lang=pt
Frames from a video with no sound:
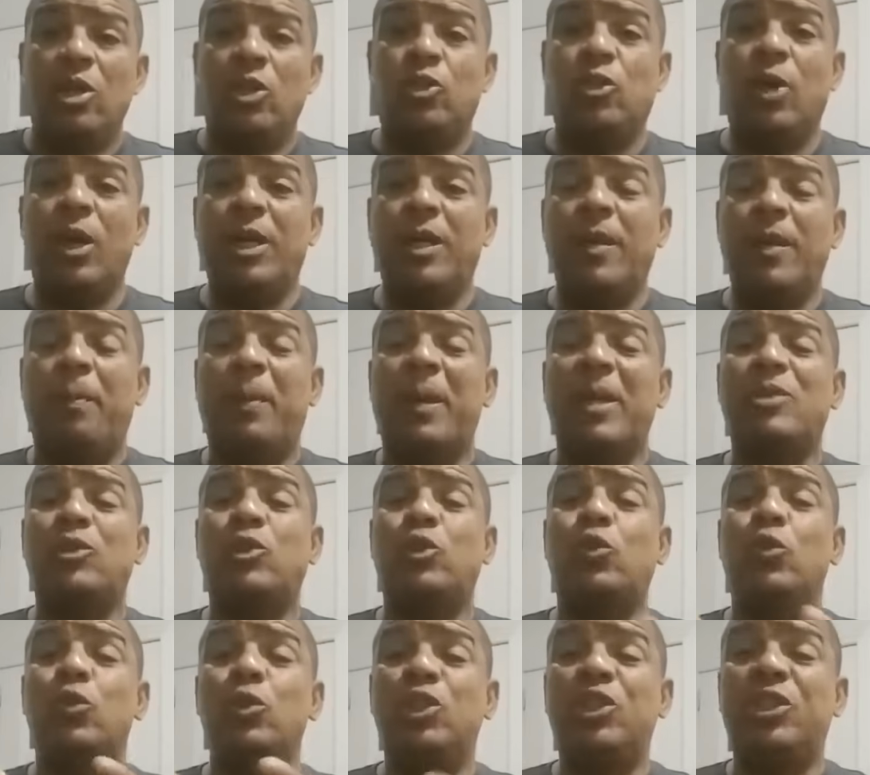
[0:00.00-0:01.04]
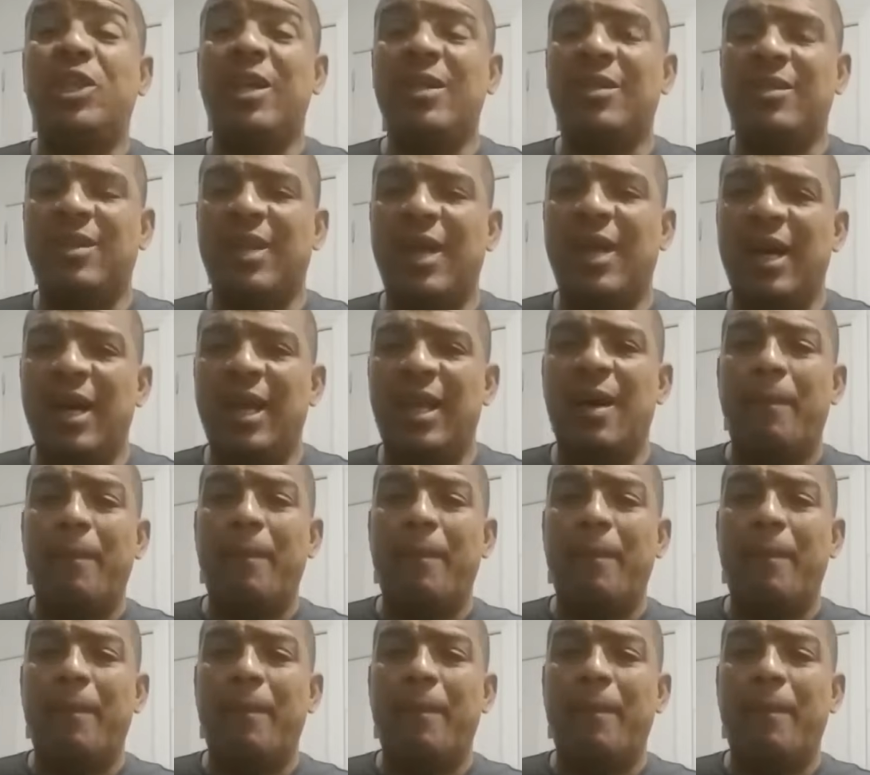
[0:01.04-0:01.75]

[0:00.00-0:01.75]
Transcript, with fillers: Só que para sustentar a